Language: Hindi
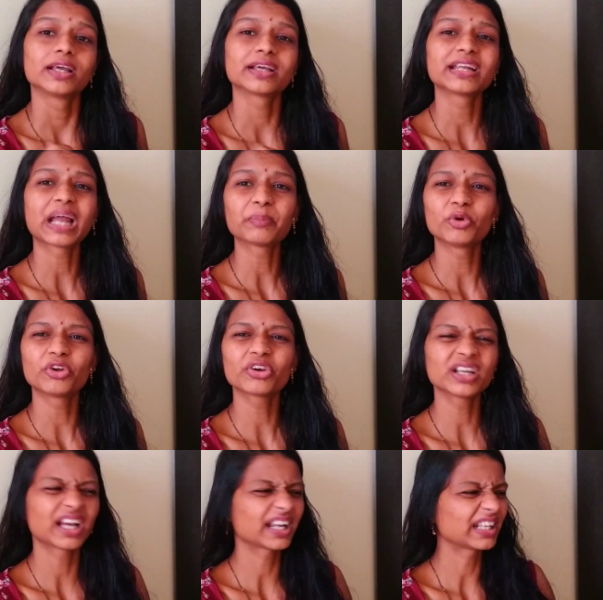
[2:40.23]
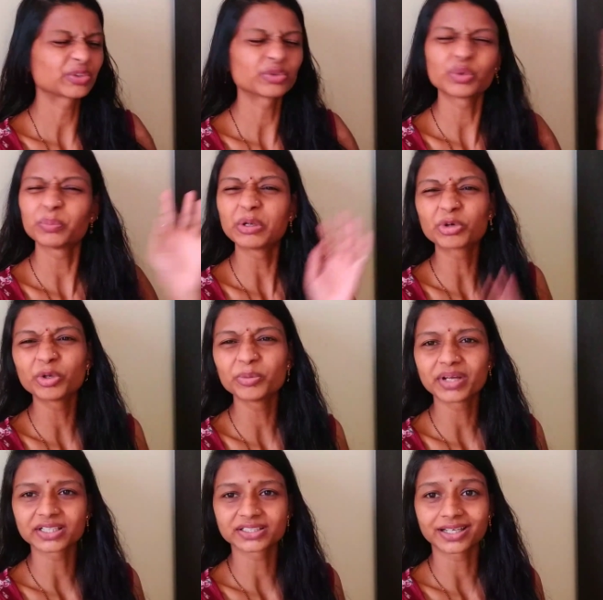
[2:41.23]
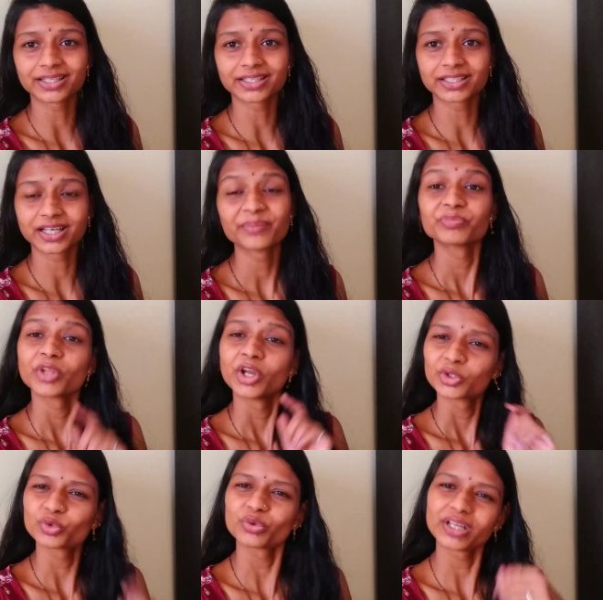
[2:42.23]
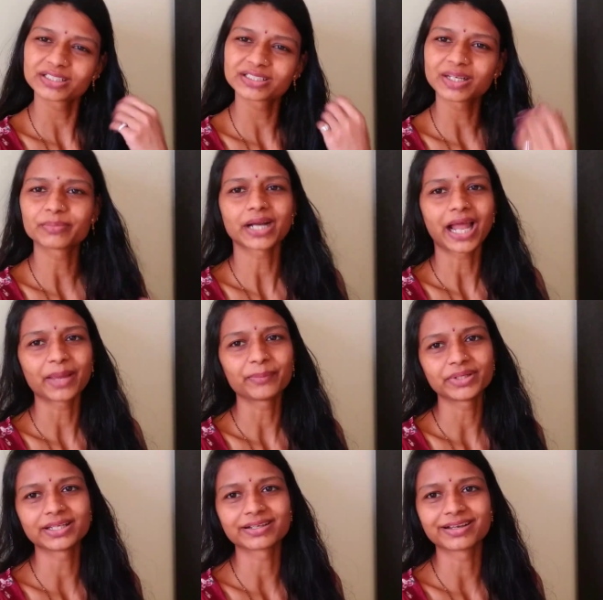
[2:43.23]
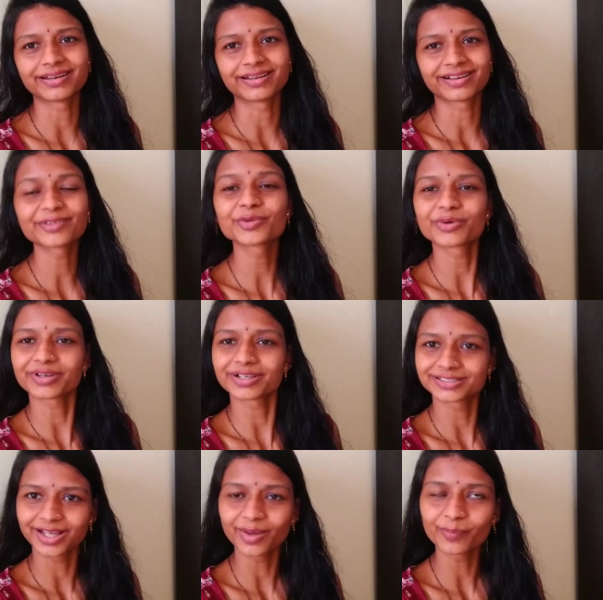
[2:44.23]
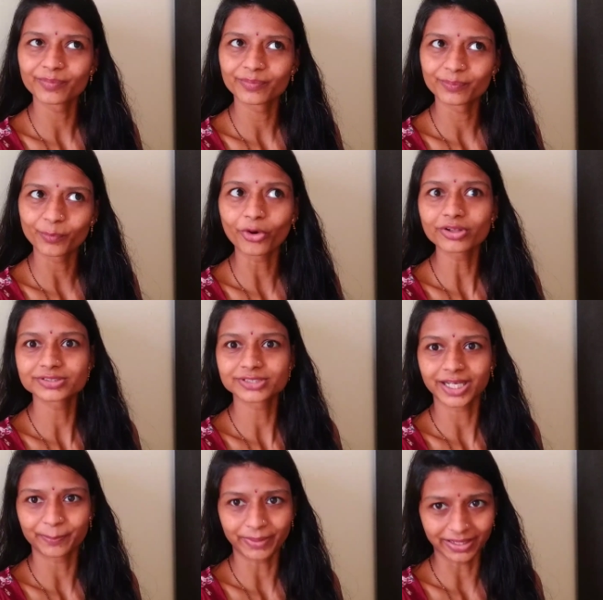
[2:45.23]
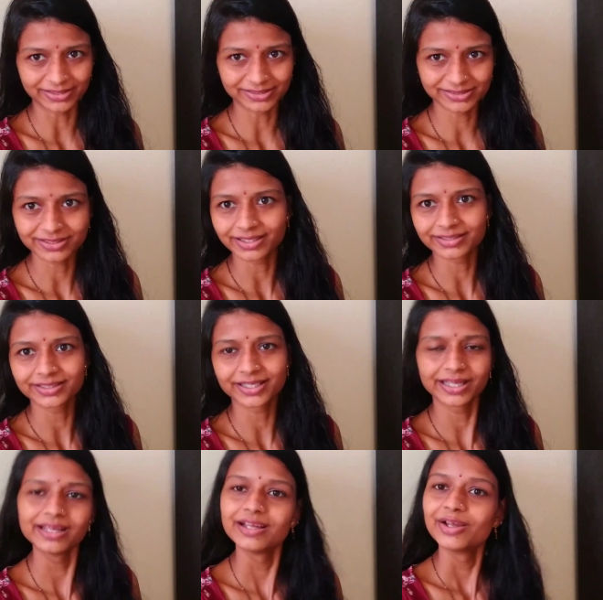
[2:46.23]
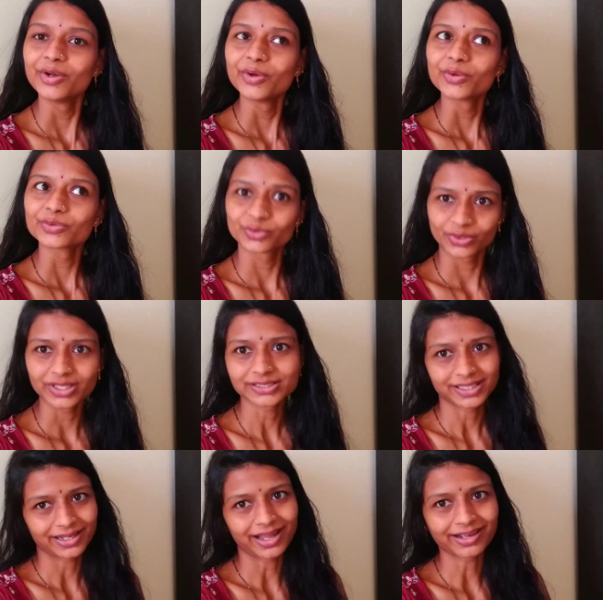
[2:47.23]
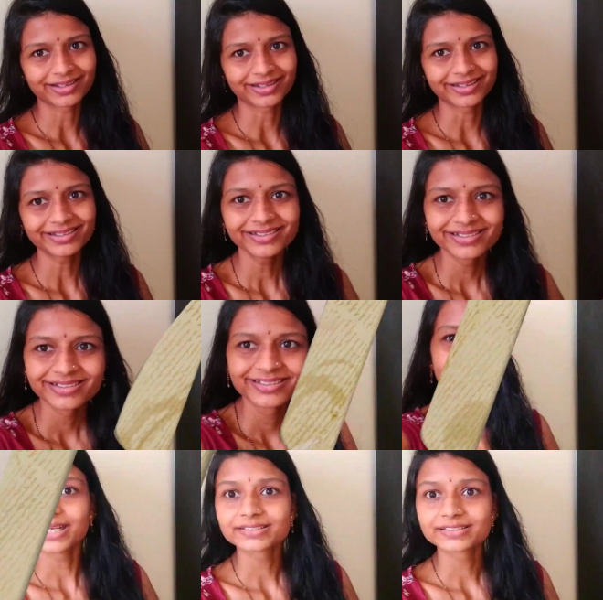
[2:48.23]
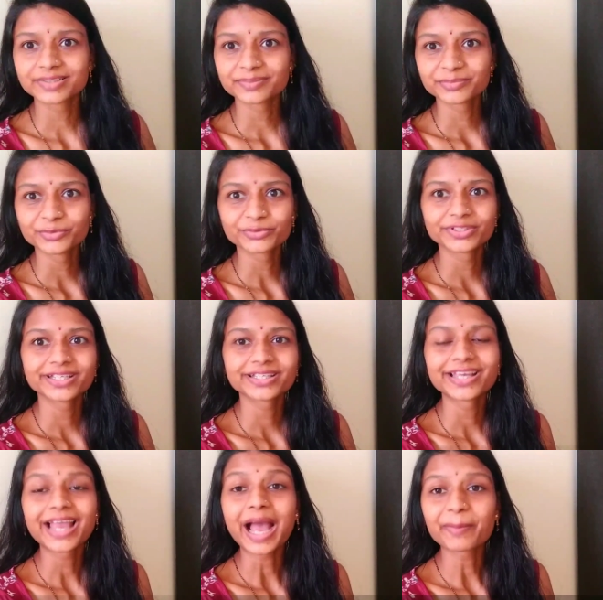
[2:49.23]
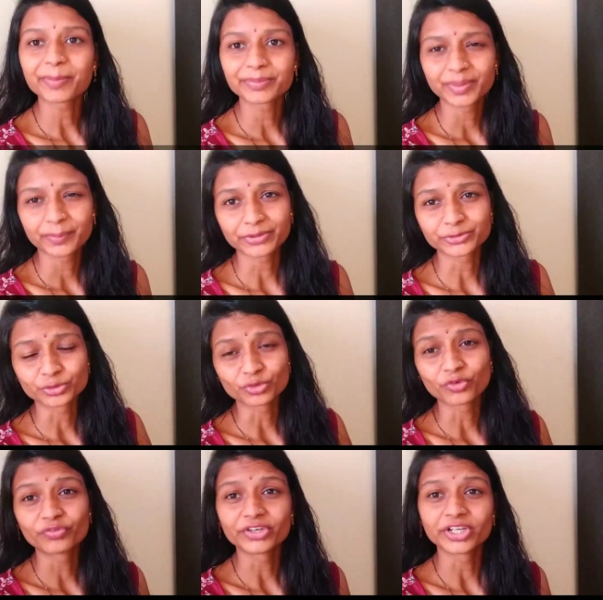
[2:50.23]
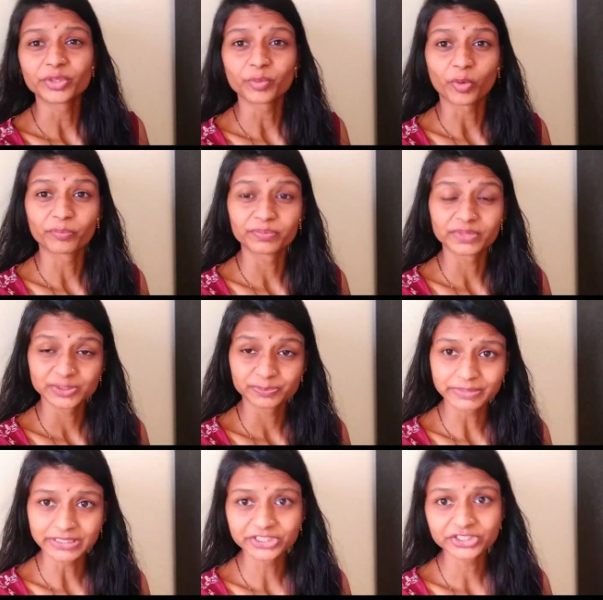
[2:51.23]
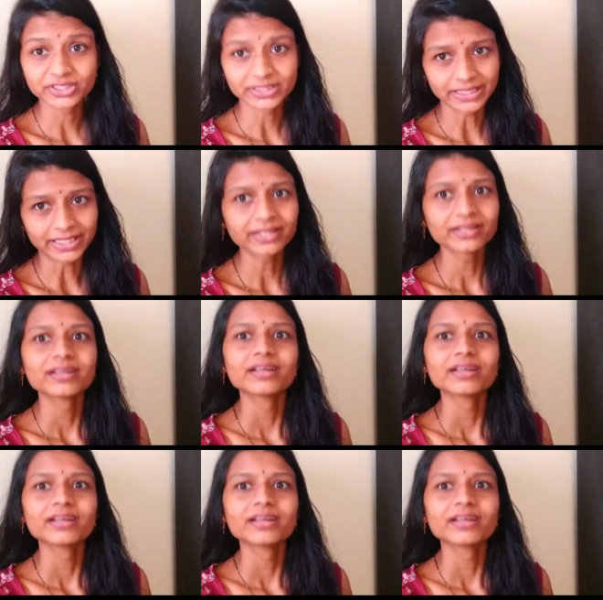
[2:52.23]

लेकिन आप बोलोगे ना अरे तूने बिल्कुल भी अच्छा नहीं किया तो नेक्स्ट टाइम ट्राई भी नहीं करेगा तो ऐसा बहुत सारे पेरेंट्स करते हैं तो ऐसा ना करें नेक्स्ट टिप दूंगी कि आप अपने बच्चों को फ्रीडम ऑफ स्पीच दे